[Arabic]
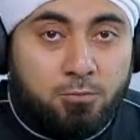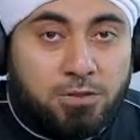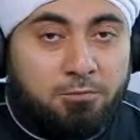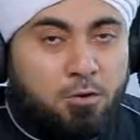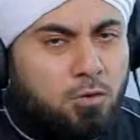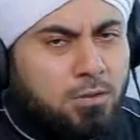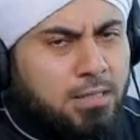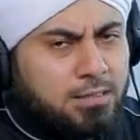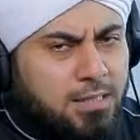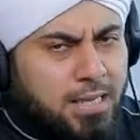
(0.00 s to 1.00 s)
المصطفى
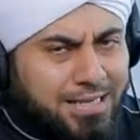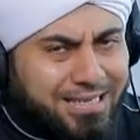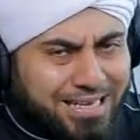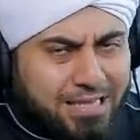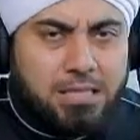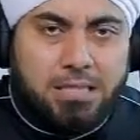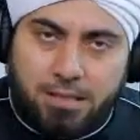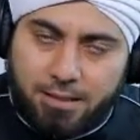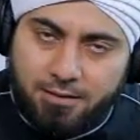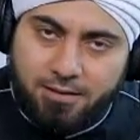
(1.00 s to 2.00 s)
وقلنا انها
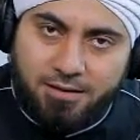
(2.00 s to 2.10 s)
كثيره